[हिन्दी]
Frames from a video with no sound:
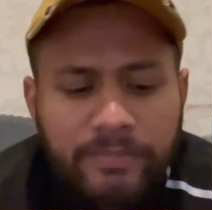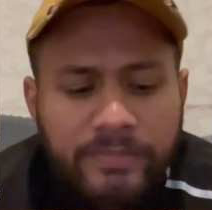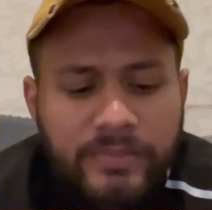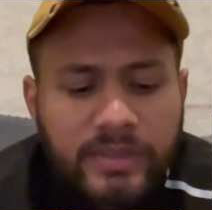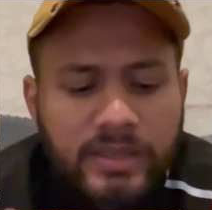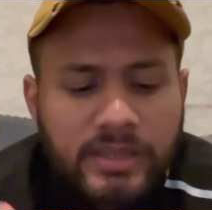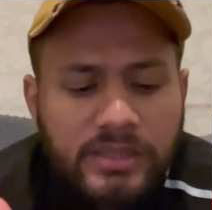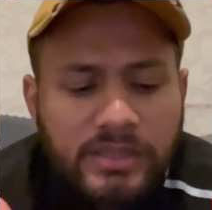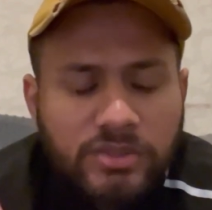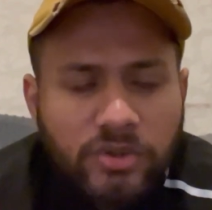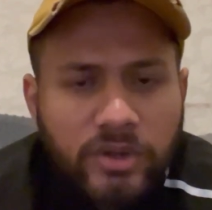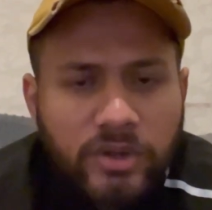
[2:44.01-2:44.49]

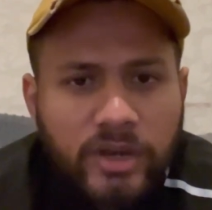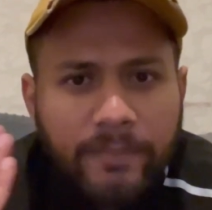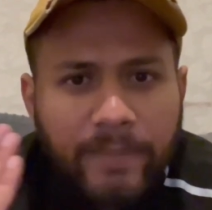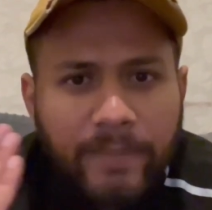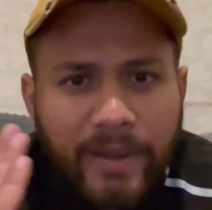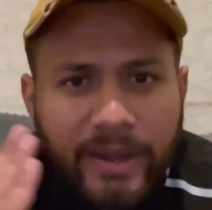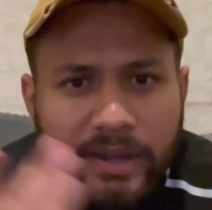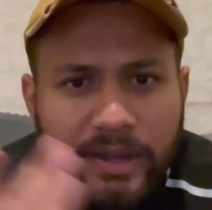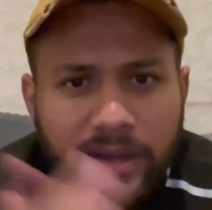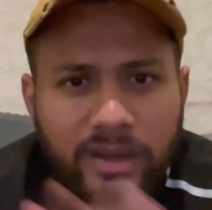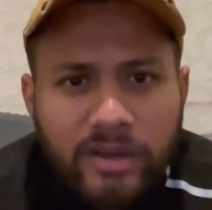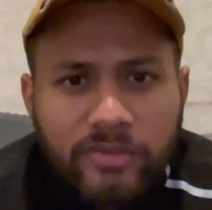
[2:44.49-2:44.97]
कि जो
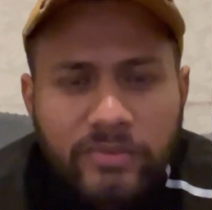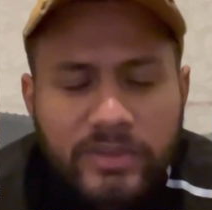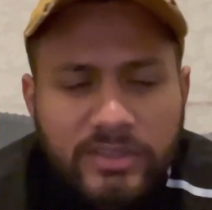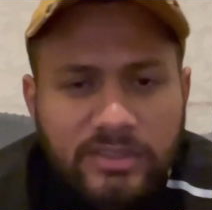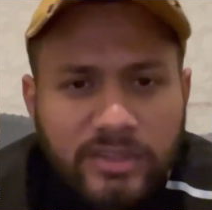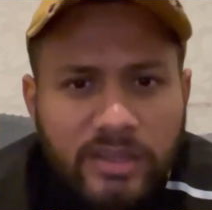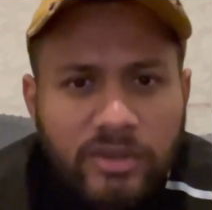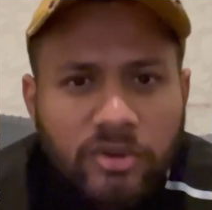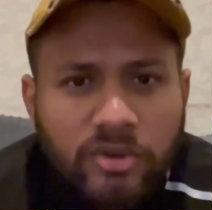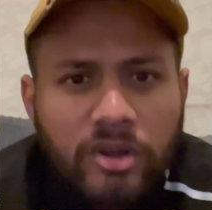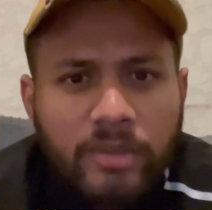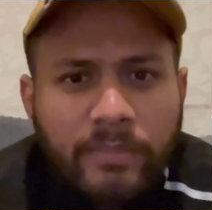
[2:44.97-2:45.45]
डिपेंडेंट वीज़ा
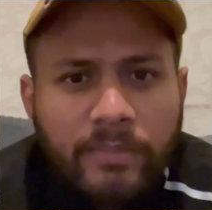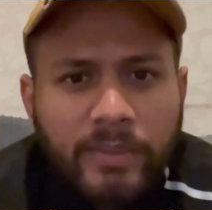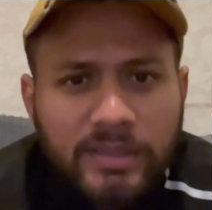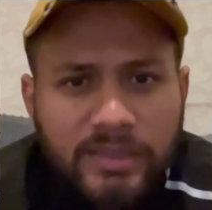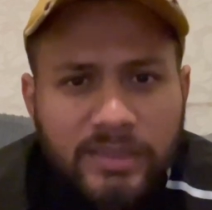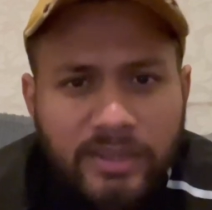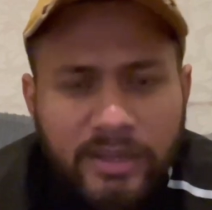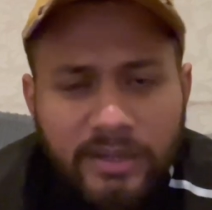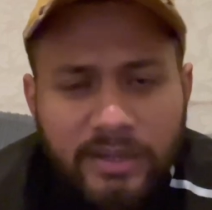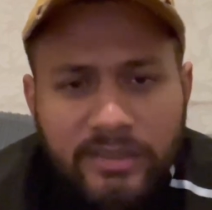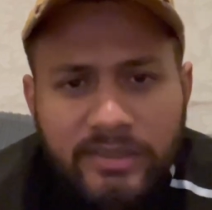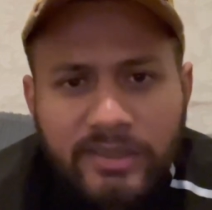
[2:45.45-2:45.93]
इन्होंने बंद
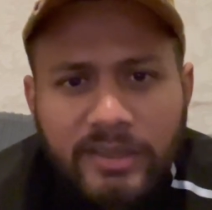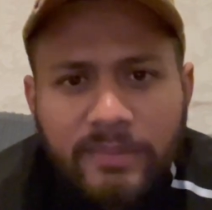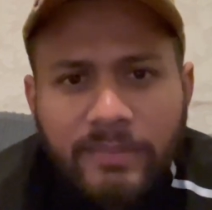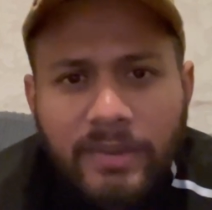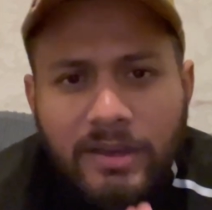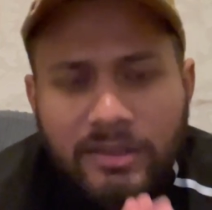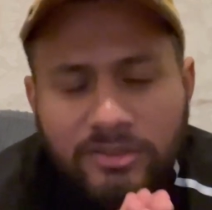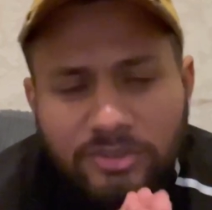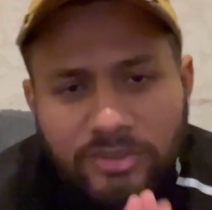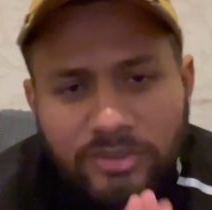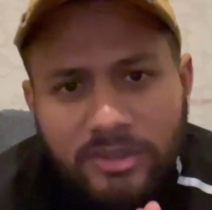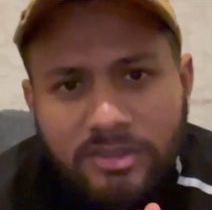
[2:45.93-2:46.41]
कर दिए
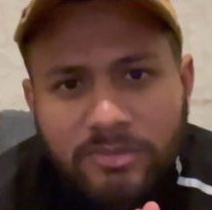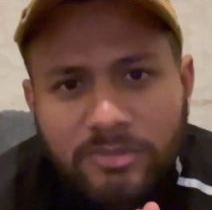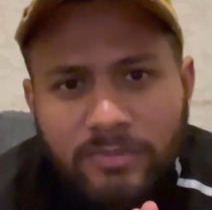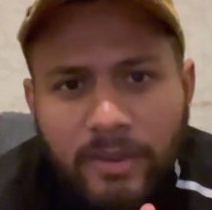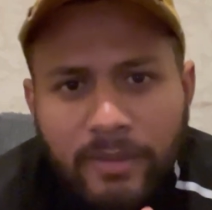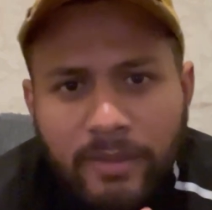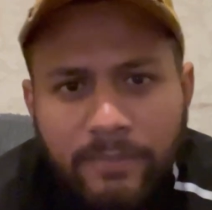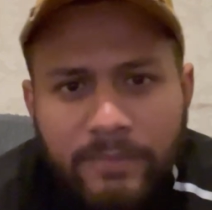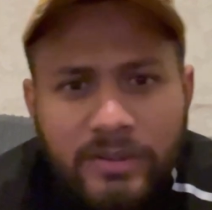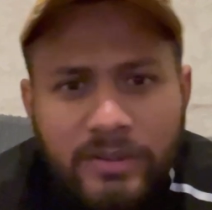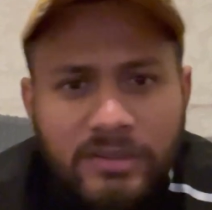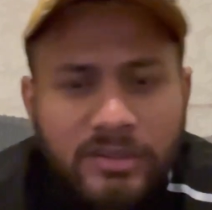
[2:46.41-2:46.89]
मास्टर्स में
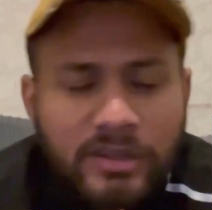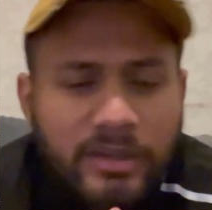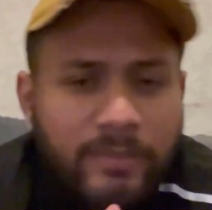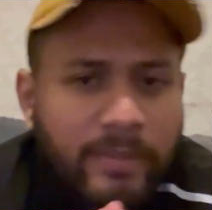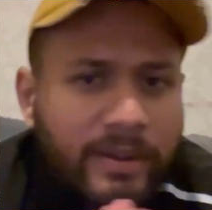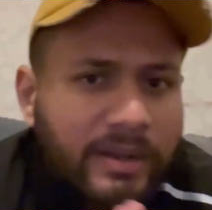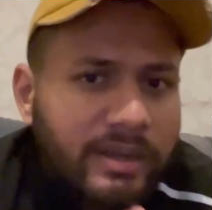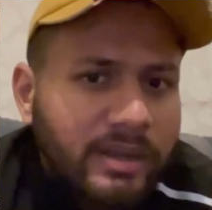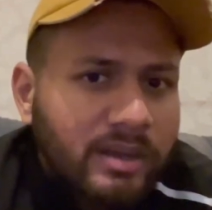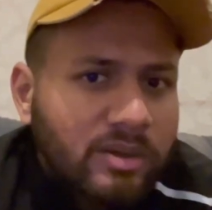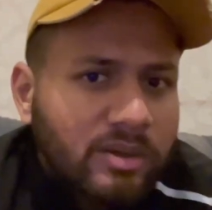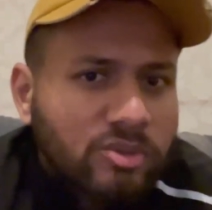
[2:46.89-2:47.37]
अपने
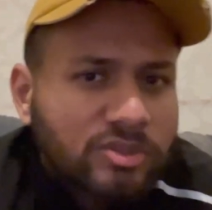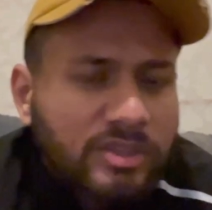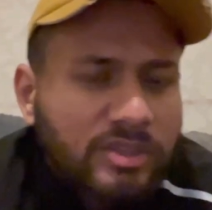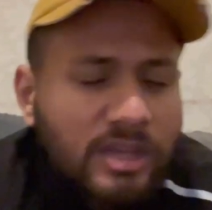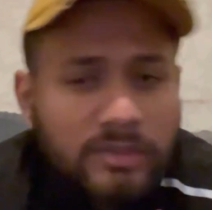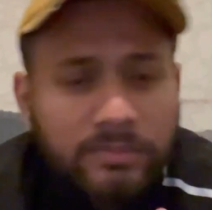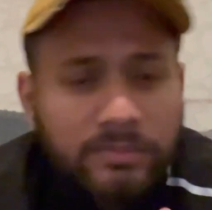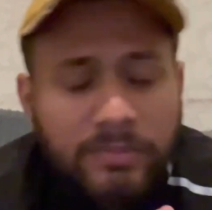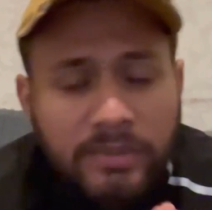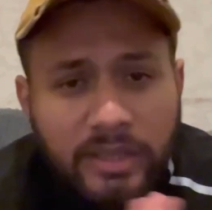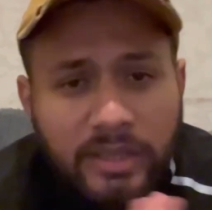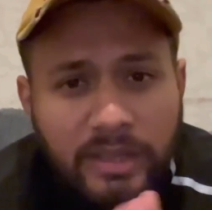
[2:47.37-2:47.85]
डिपेंडेंट को साथ
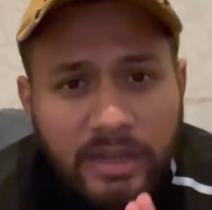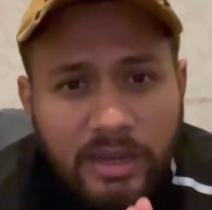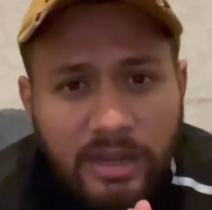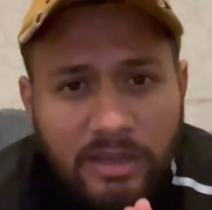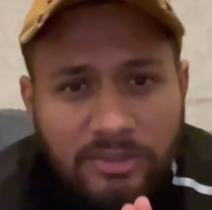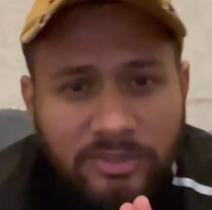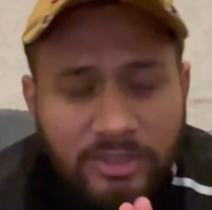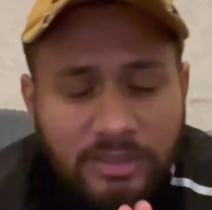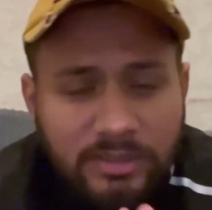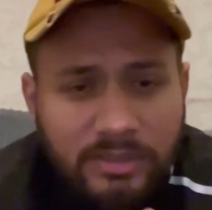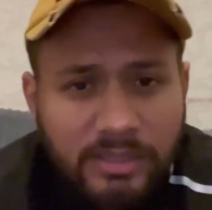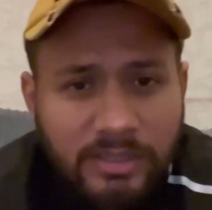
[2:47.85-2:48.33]
में नहीं ला
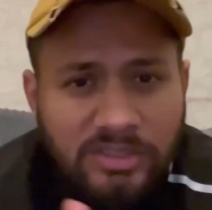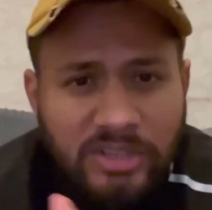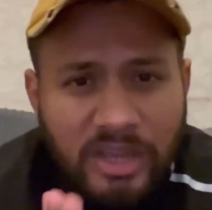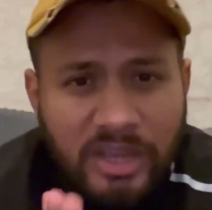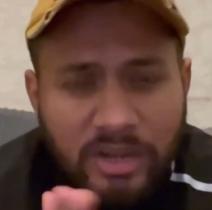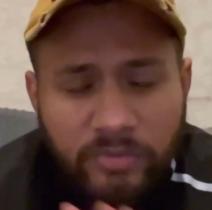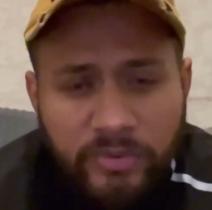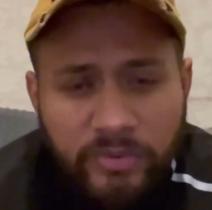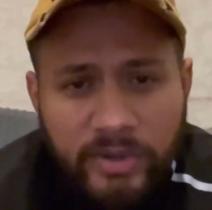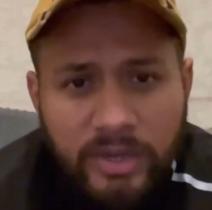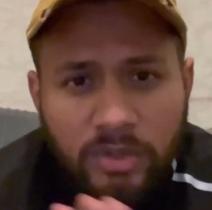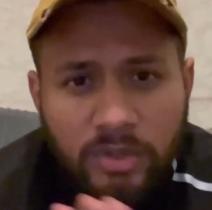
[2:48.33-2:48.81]
सकते
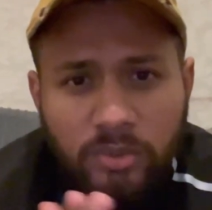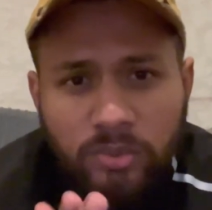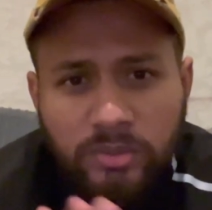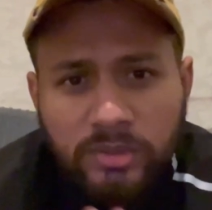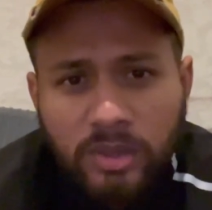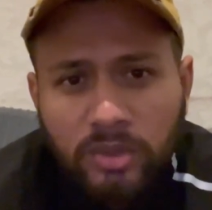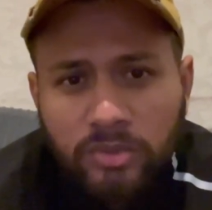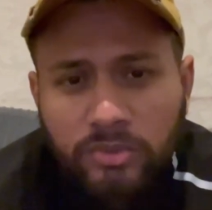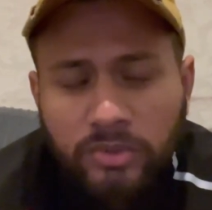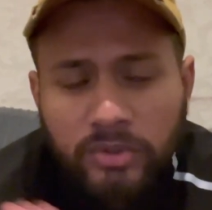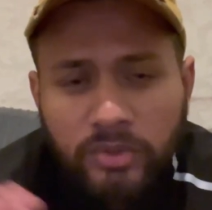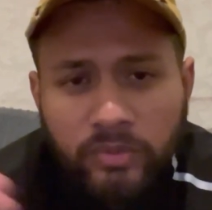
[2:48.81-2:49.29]
जनवरी
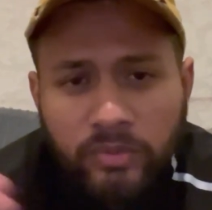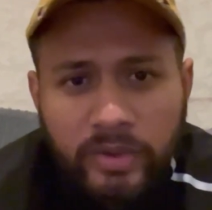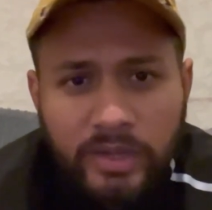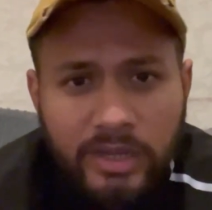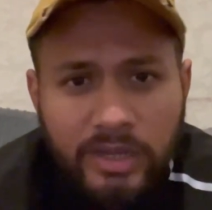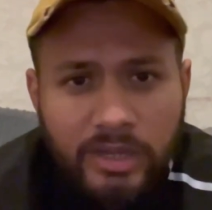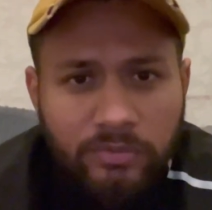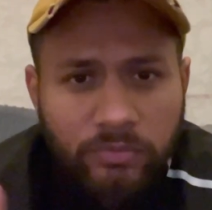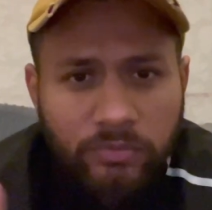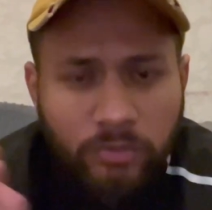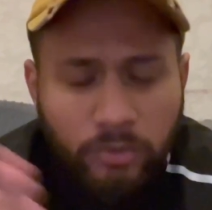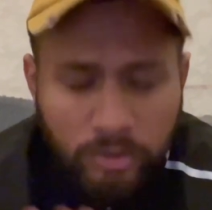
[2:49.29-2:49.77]

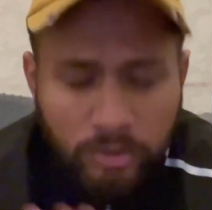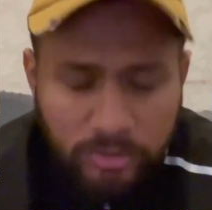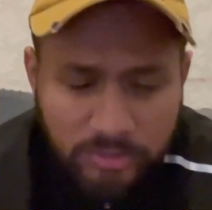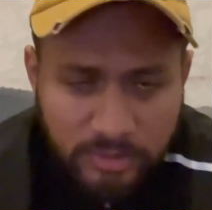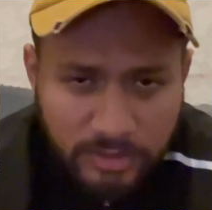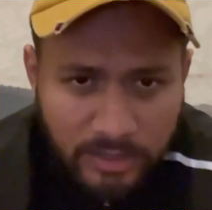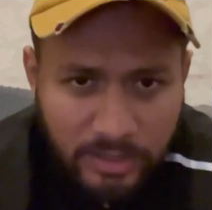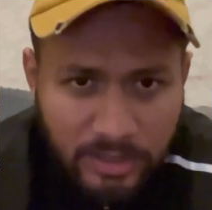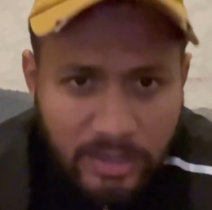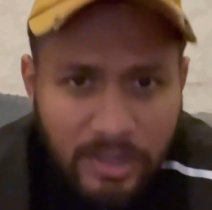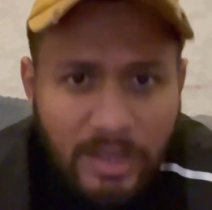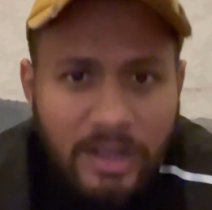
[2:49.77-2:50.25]
2024
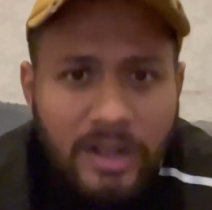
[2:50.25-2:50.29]
से